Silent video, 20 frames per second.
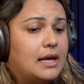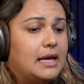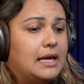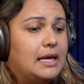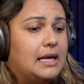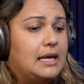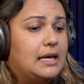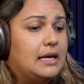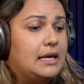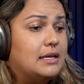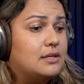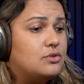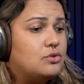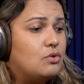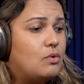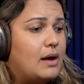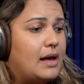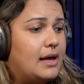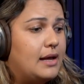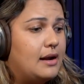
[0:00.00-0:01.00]
e isso
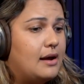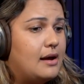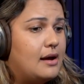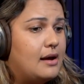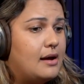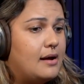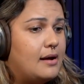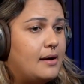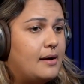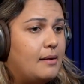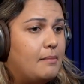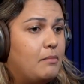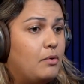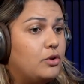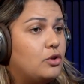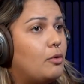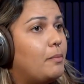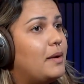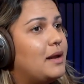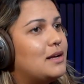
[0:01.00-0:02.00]
era muito
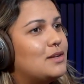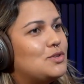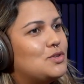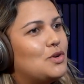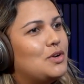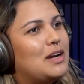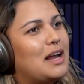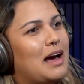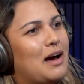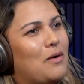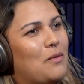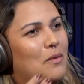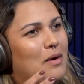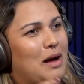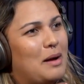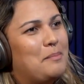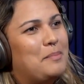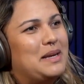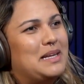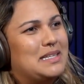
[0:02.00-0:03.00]
operacional a
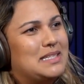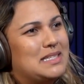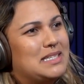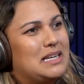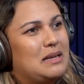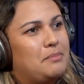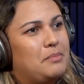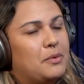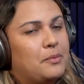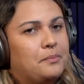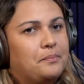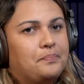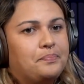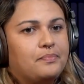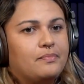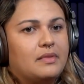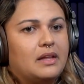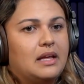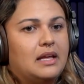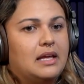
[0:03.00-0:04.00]
princípio.
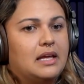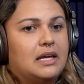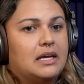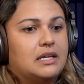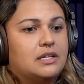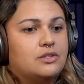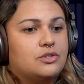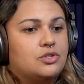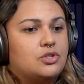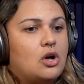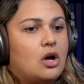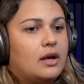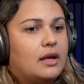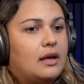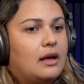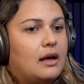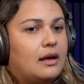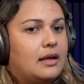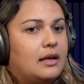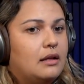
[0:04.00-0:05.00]
Só que
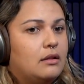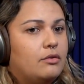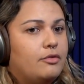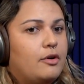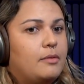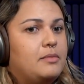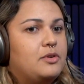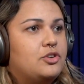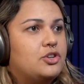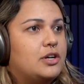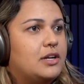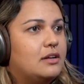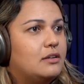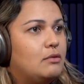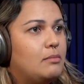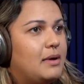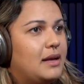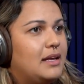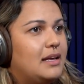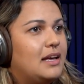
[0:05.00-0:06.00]
aquilo foi me gerando
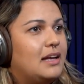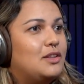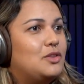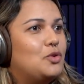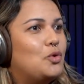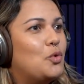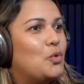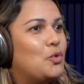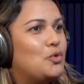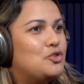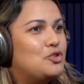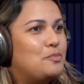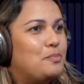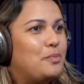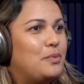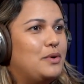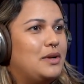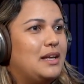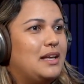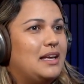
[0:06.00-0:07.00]
uma inquietude,
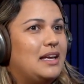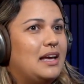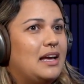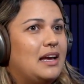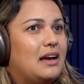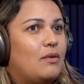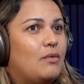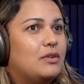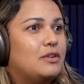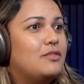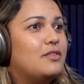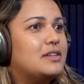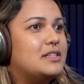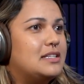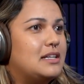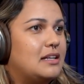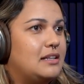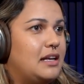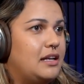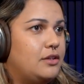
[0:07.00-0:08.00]
porque quando você está
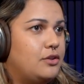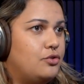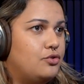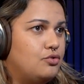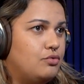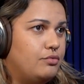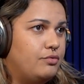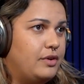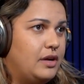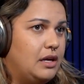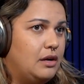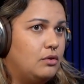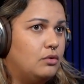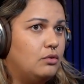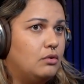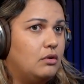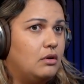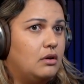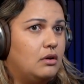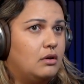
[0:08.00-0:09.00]
dentro de um veículo
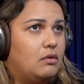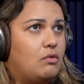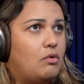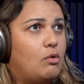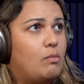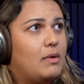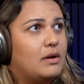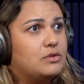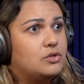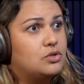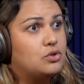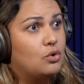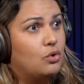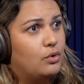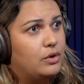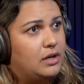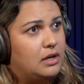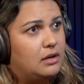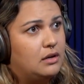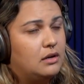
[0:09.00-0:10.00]
como a
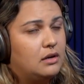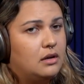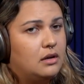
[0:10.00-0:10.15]
Sony,